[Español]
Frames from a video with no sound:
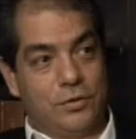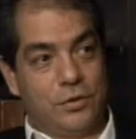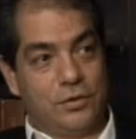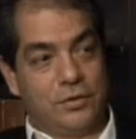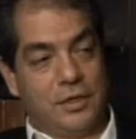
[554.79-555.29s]
o
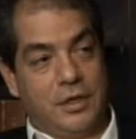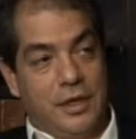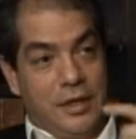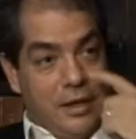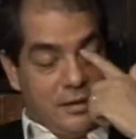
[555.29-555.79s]
no son
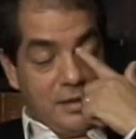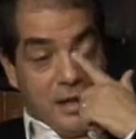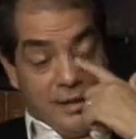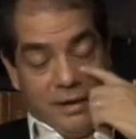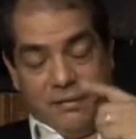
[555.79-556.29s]
pillos? Pues.
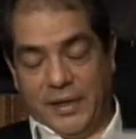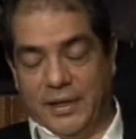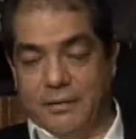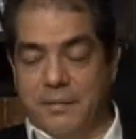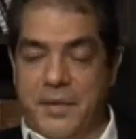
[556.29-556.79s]
Sí,
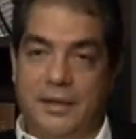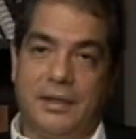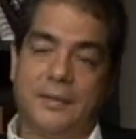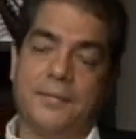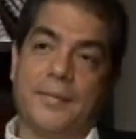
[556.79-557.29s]

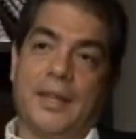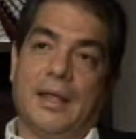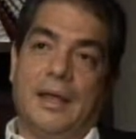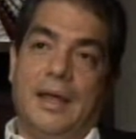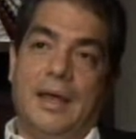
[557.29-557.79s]
efectivamente.
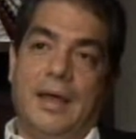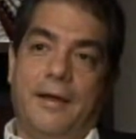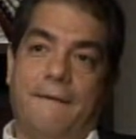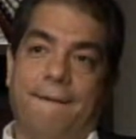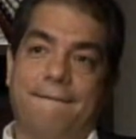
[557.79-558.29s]

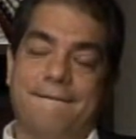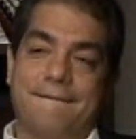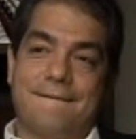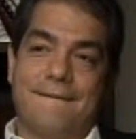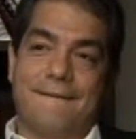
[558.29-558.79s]
Eh,
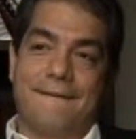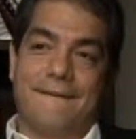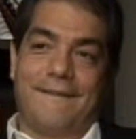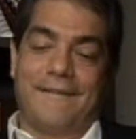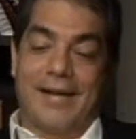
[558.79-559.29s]

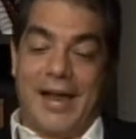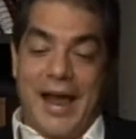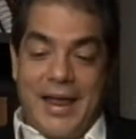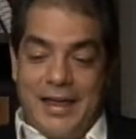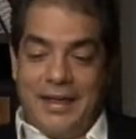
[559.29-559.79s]

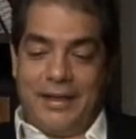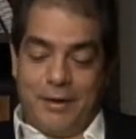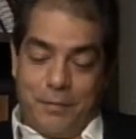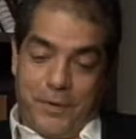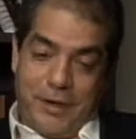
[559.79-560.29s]
ahí,
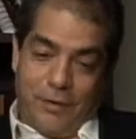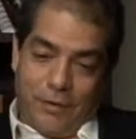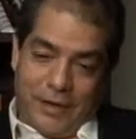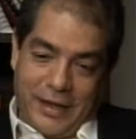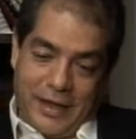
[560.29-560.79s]
bueno,
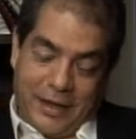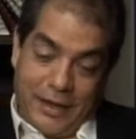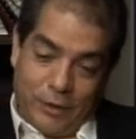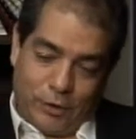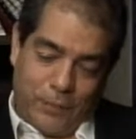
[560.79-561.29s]

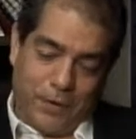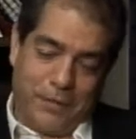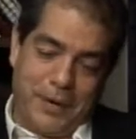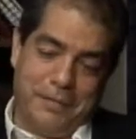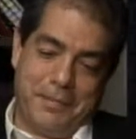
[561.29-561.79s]
¿qué, otro
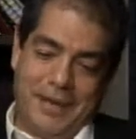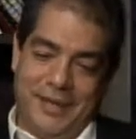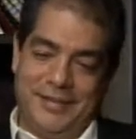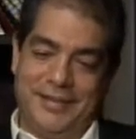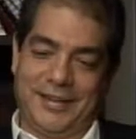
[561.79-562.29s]
problema
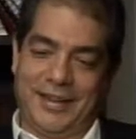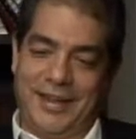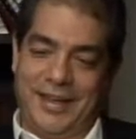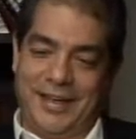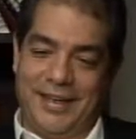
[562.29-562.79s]

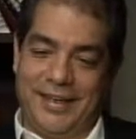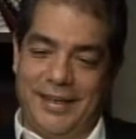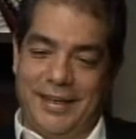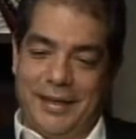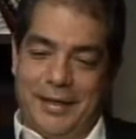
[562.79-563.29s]
este,
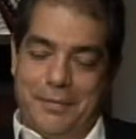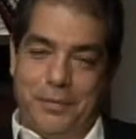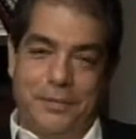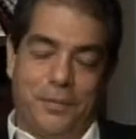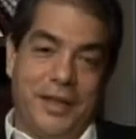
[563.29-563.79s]

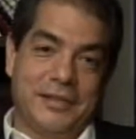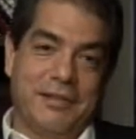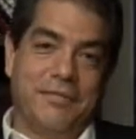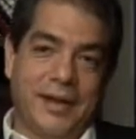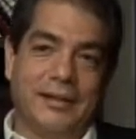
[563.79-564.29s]
pues puedes
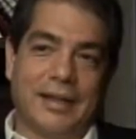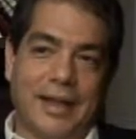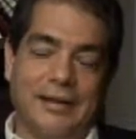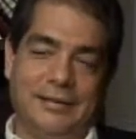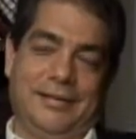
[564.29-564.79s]

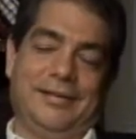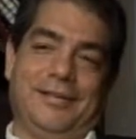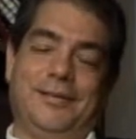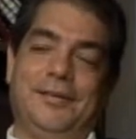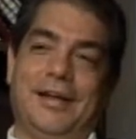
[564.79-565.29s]
enfrentar,
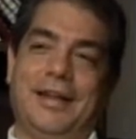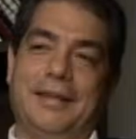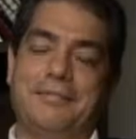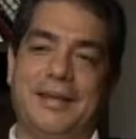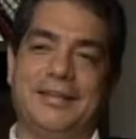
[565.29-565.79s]
¿no?
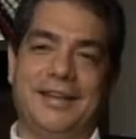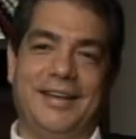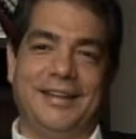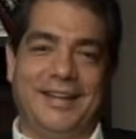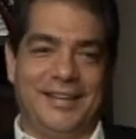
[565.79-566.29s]
Además
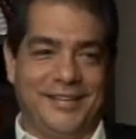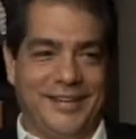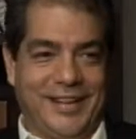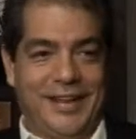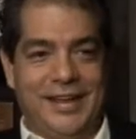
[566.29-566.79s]
de, de
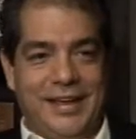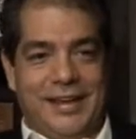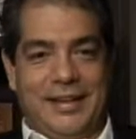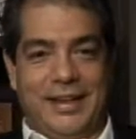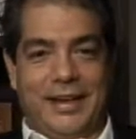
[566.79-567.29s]
este,
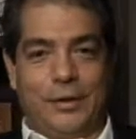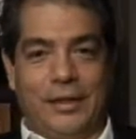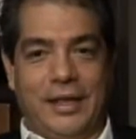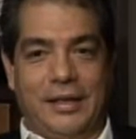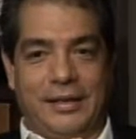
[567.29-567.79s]
de que, no
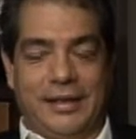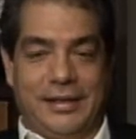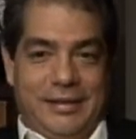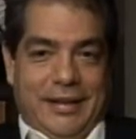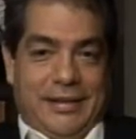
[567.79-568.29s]
de
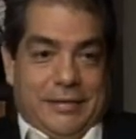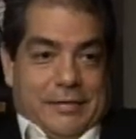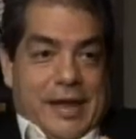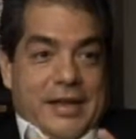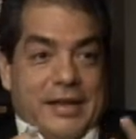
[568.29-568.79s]
que, de que
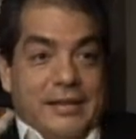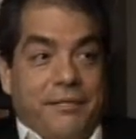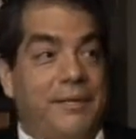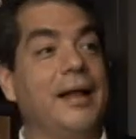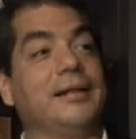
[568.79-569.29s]
haya esa
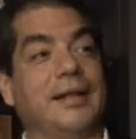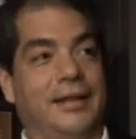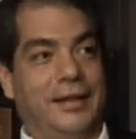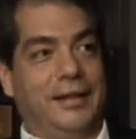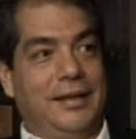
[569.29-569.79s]
falta
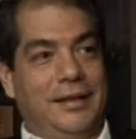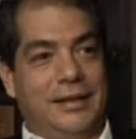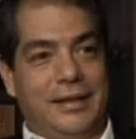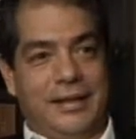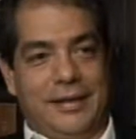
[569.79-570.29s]
de,
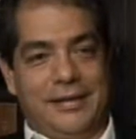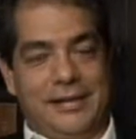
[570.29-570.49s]
de